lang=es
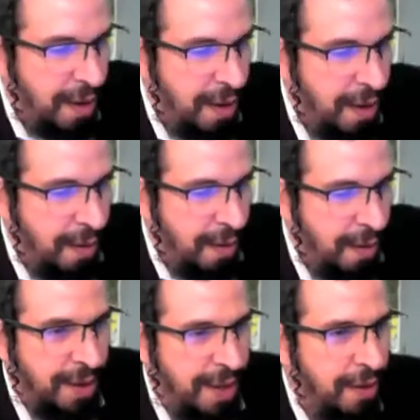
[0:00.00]
Buenas
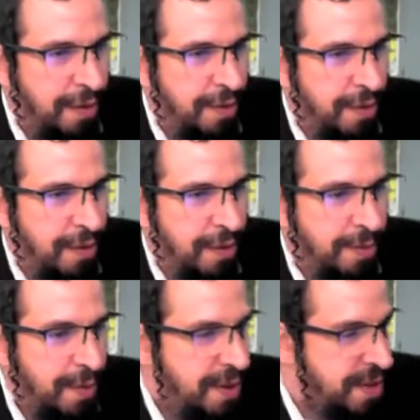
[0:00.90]
tardes a todos.
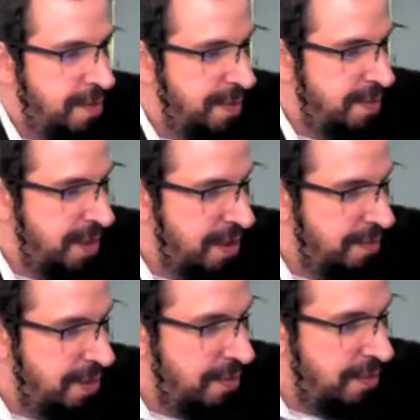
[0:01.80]
Baruch Hashem,
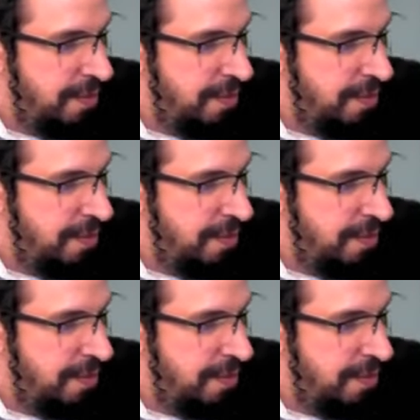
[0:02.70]
permítame un